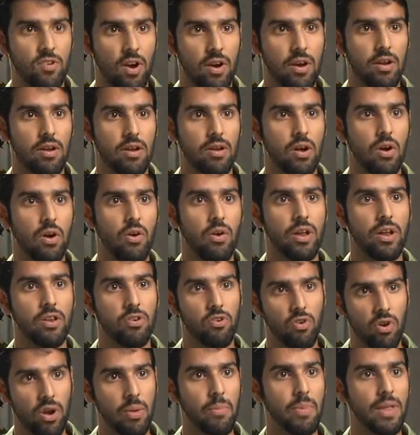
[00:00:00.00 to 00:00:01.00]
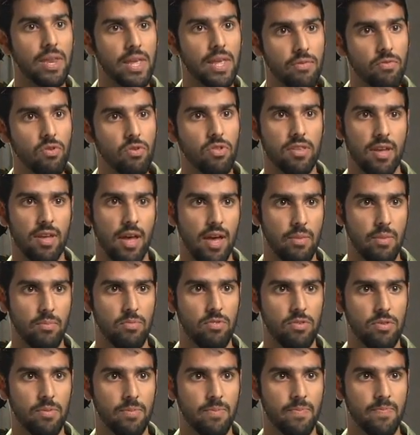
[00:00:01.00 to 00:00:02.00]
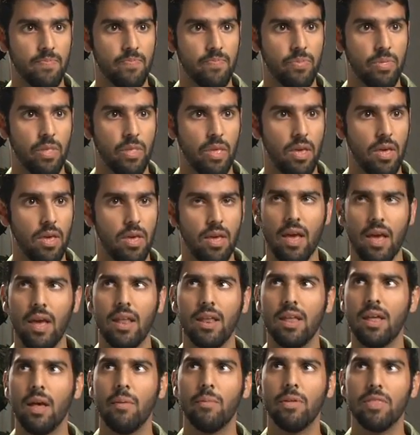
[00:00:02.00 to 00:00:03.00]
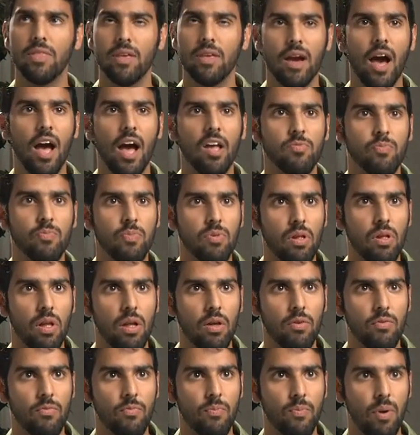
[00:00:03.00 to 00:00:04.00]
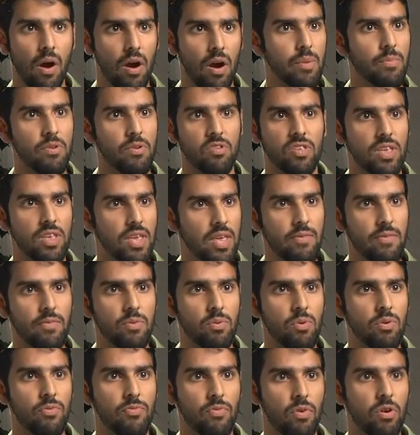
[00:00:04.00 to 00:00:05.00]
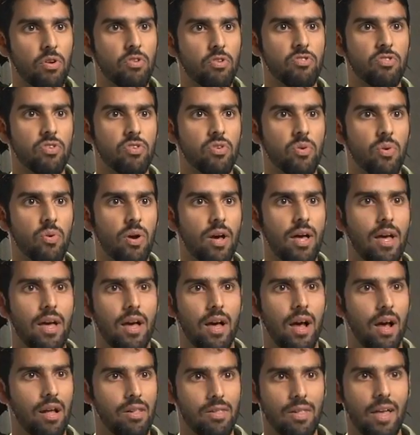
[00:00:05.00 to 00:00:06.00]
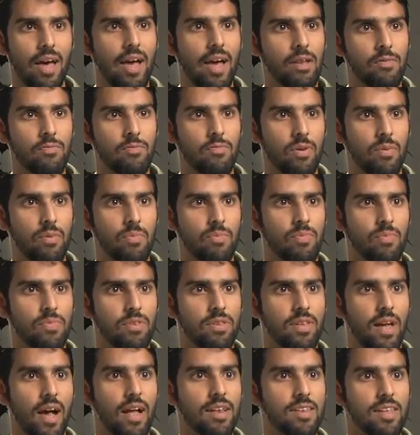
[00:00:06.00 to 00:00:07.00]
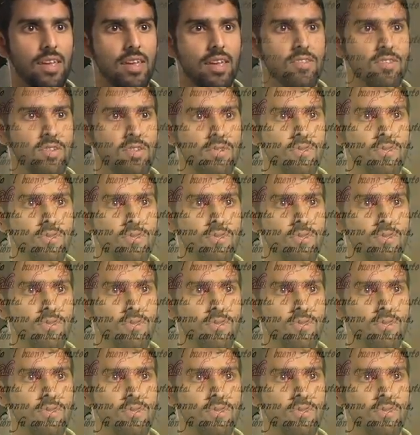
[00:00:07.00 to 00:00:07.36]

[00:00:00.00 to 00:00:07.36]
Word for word: শুরু হয়েছিল শুধু মধ্যযুগে এমনকি গসপেল অব বার্নাবাসের মধ্যে মধ্যযুগীয় কবি দান্তের ইনফের্নো বইয়ের